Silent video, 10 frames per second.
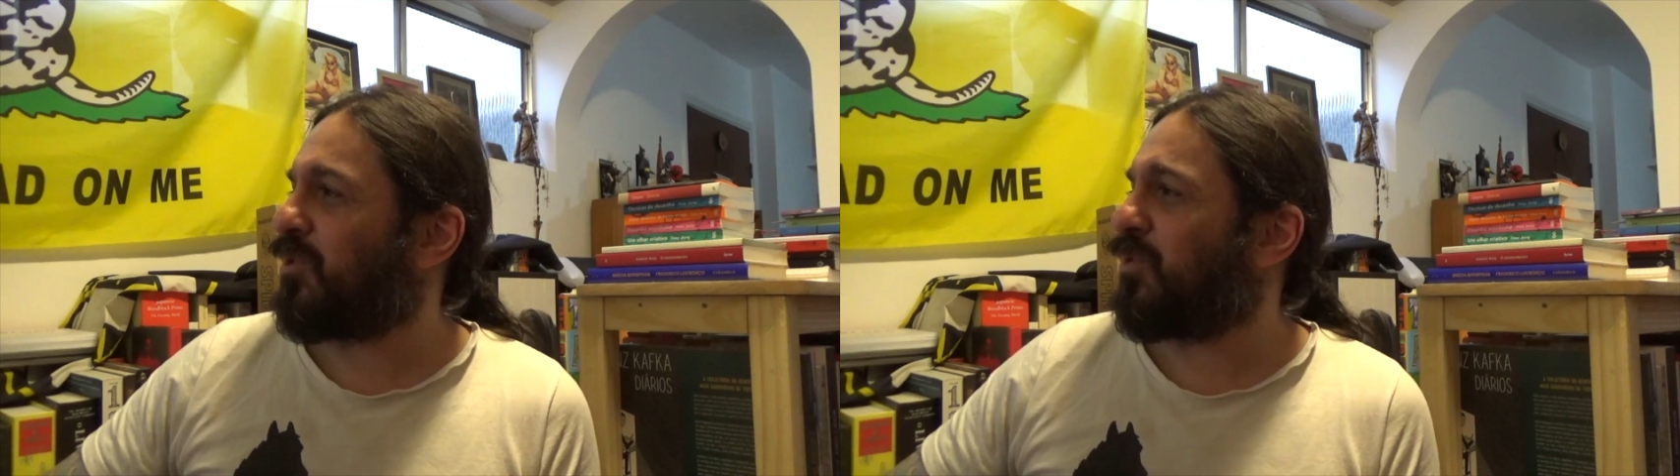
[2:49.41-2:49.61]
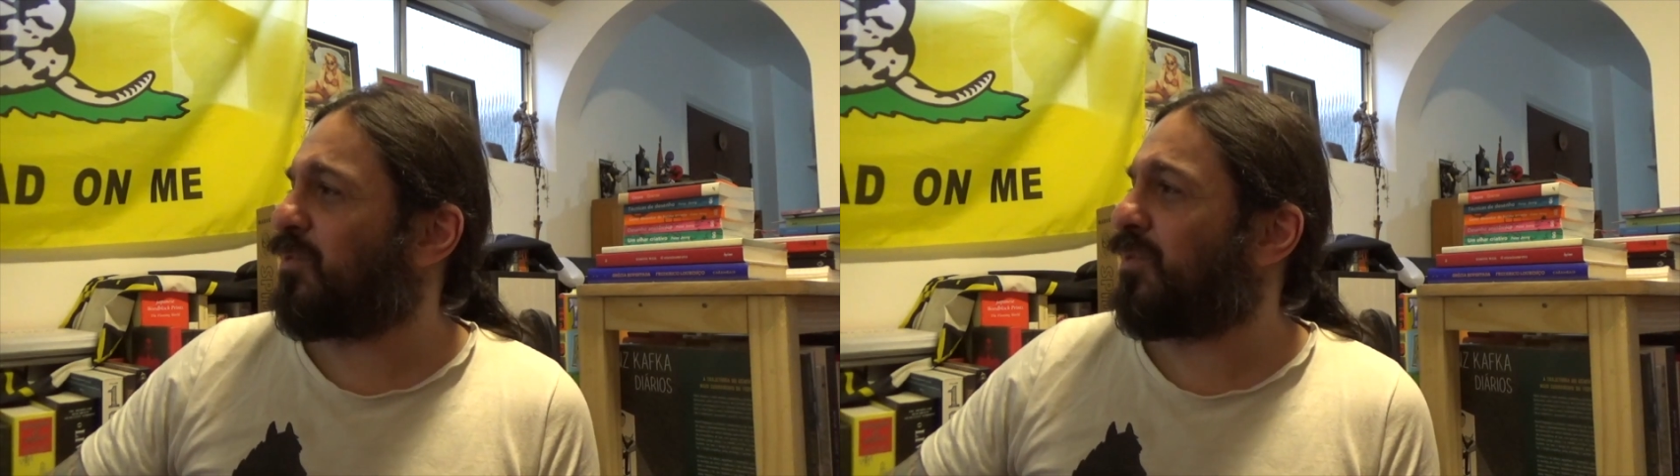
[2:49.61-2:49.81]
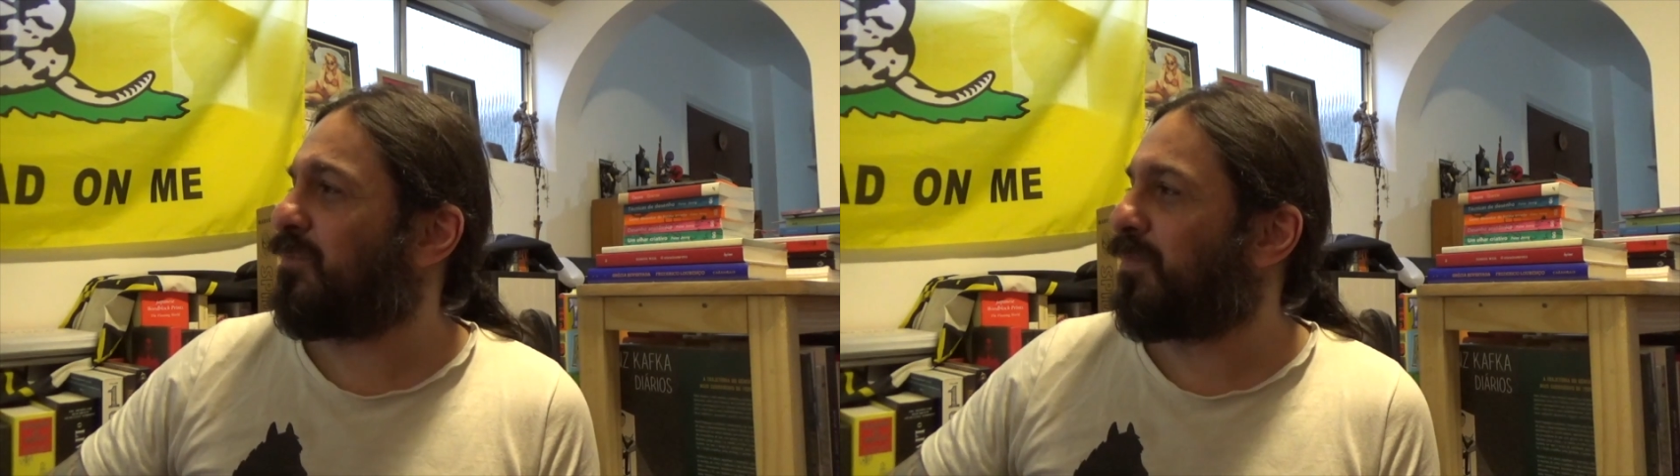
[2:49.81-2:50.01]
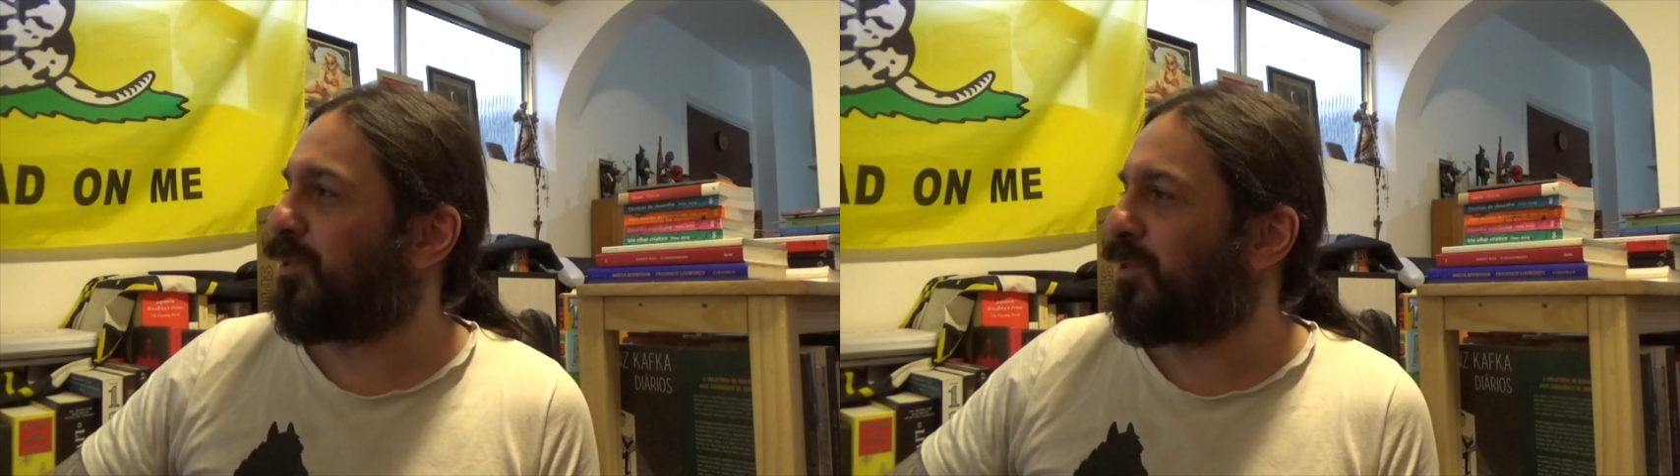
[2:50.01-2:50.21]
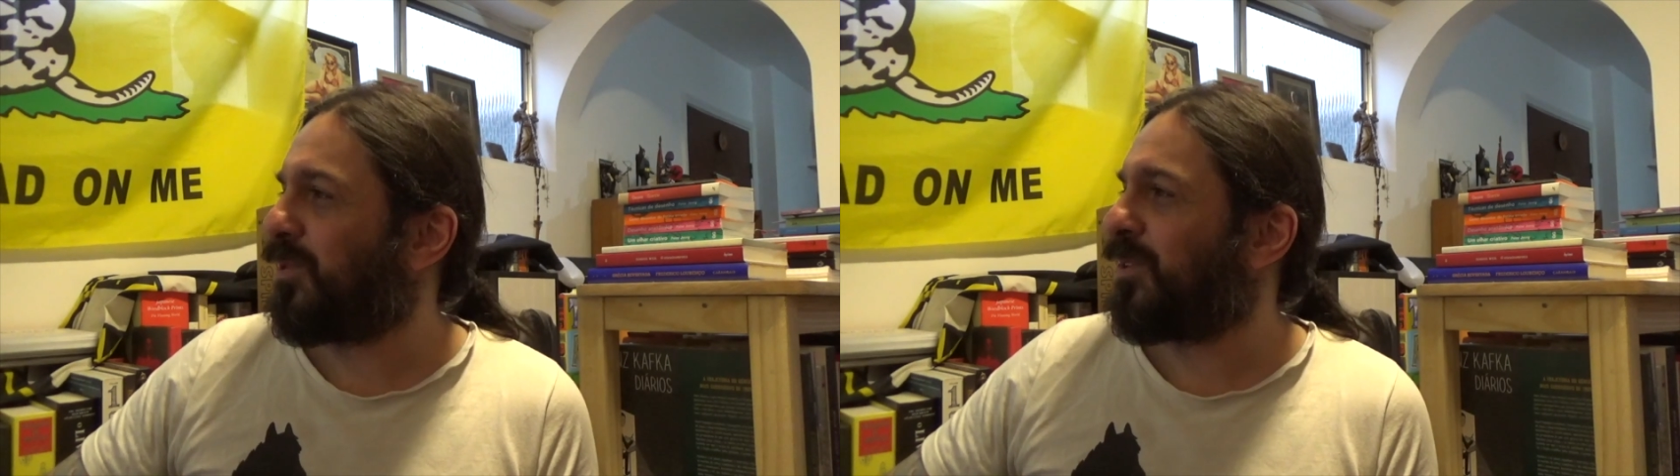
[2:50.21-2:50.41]
eu fui
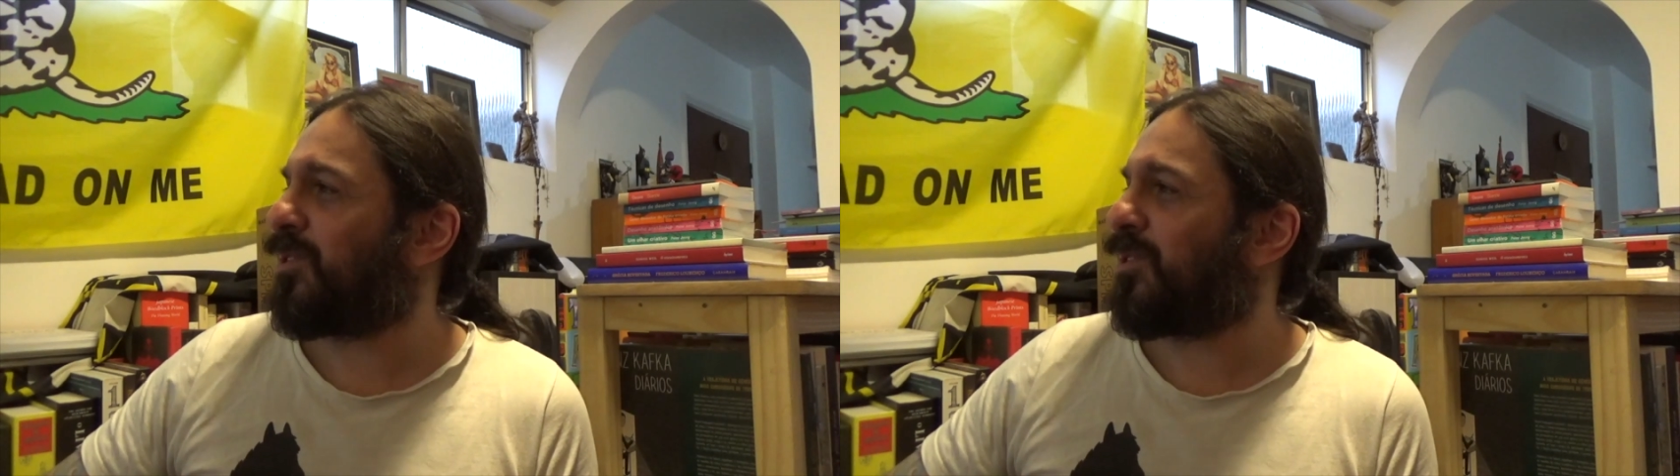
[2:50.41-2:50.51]
burro, eu